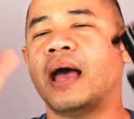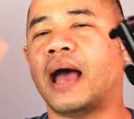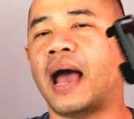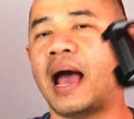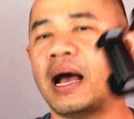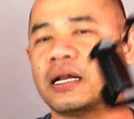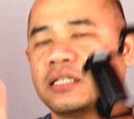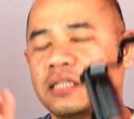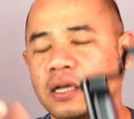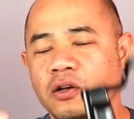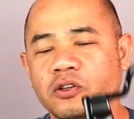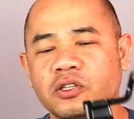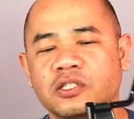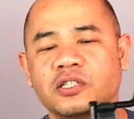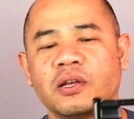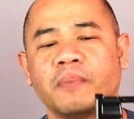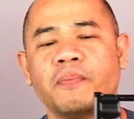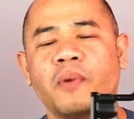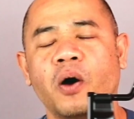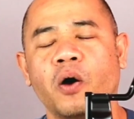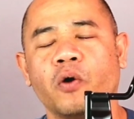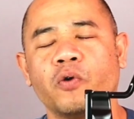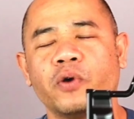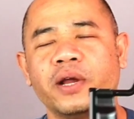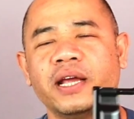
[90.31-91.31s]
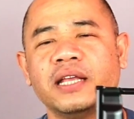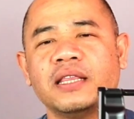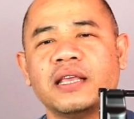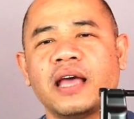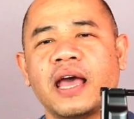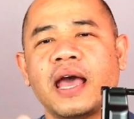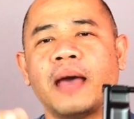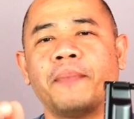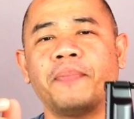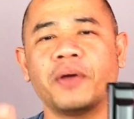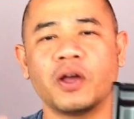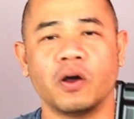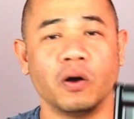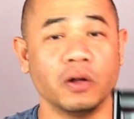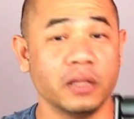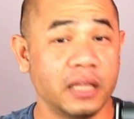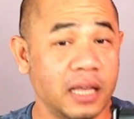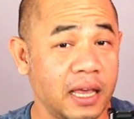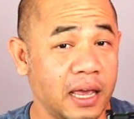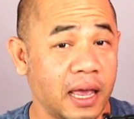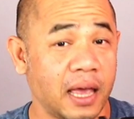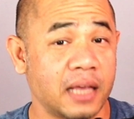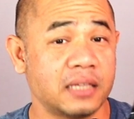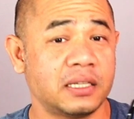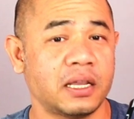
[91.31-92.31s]
หากเจ้า small rig นะฮะเป็นของ
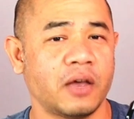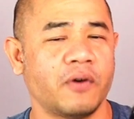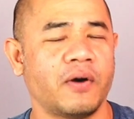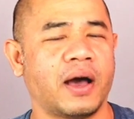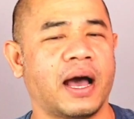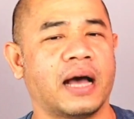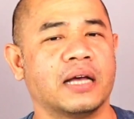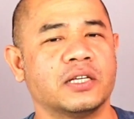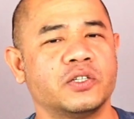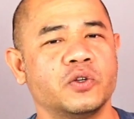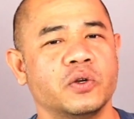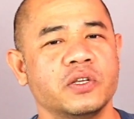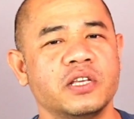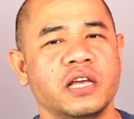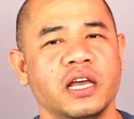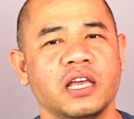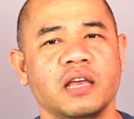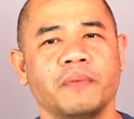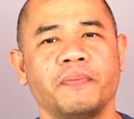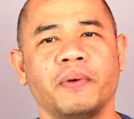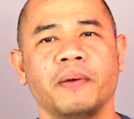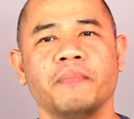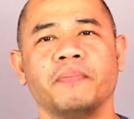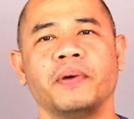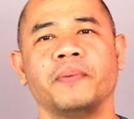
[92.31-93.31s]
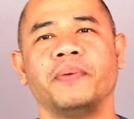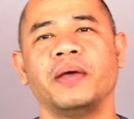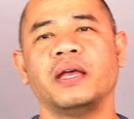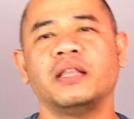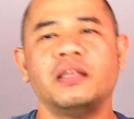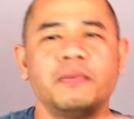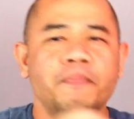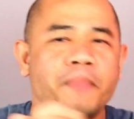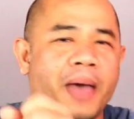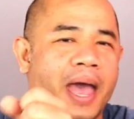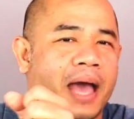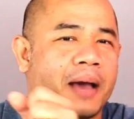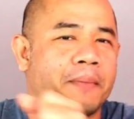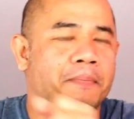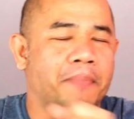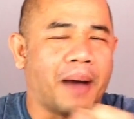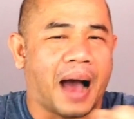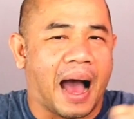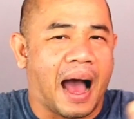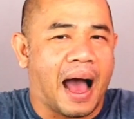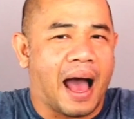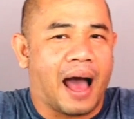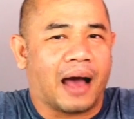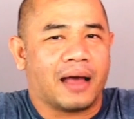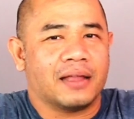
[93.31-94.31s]
DSLR ส่วนใหญ่จะเป็นประเภทที่แบบ
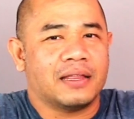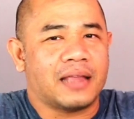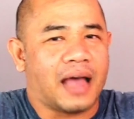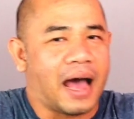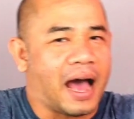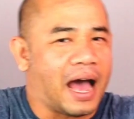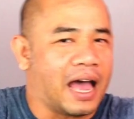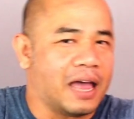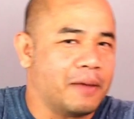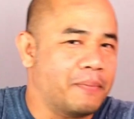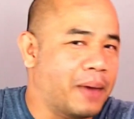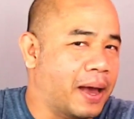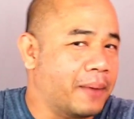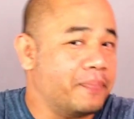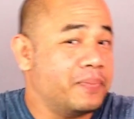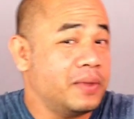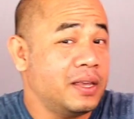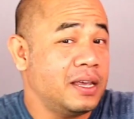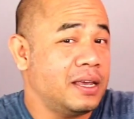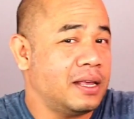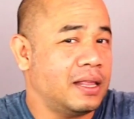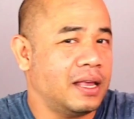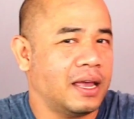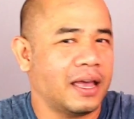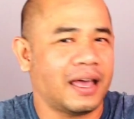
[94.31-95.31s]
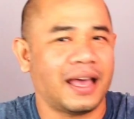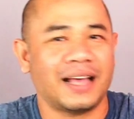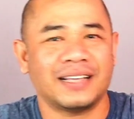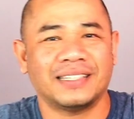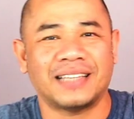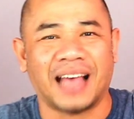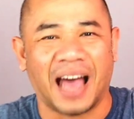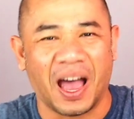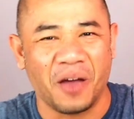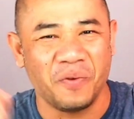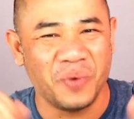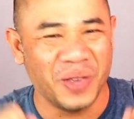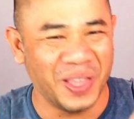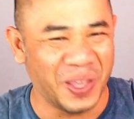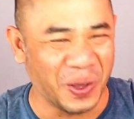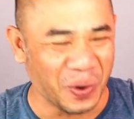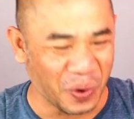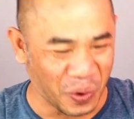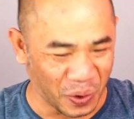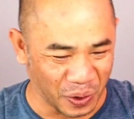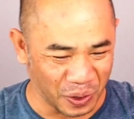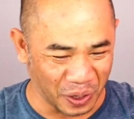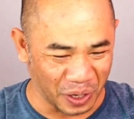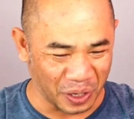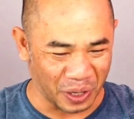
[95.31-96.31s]
บาร์กันถ่ายแบบนี้เลยฮะสายวิดี
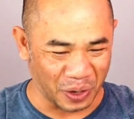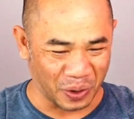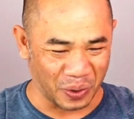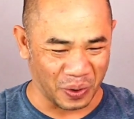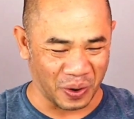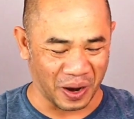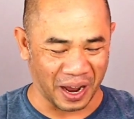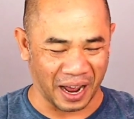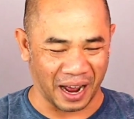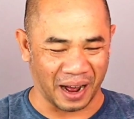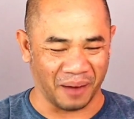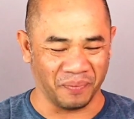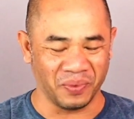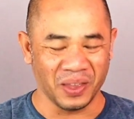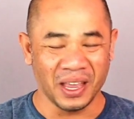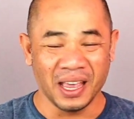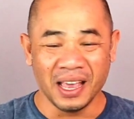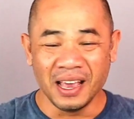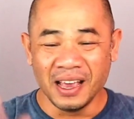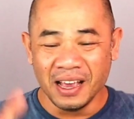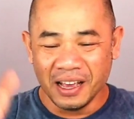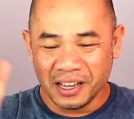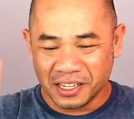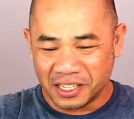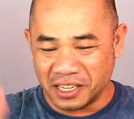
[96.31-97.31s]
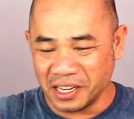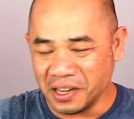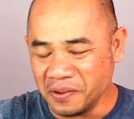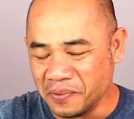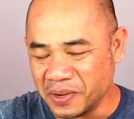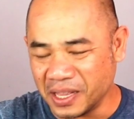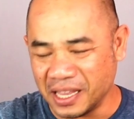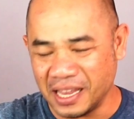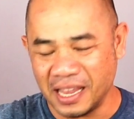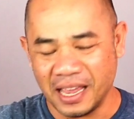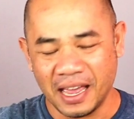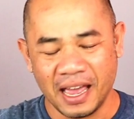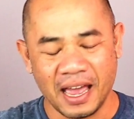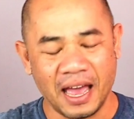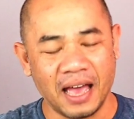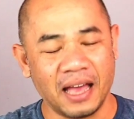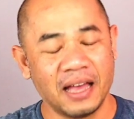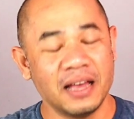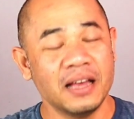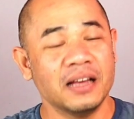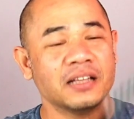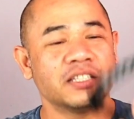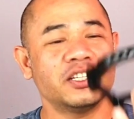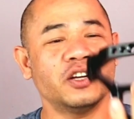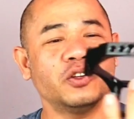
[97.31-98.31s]
โอโดยตรงครับ ซึ่งวันนี้ฮะ
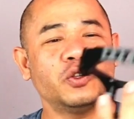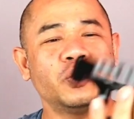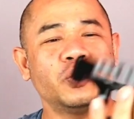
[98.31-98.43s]
เจ้า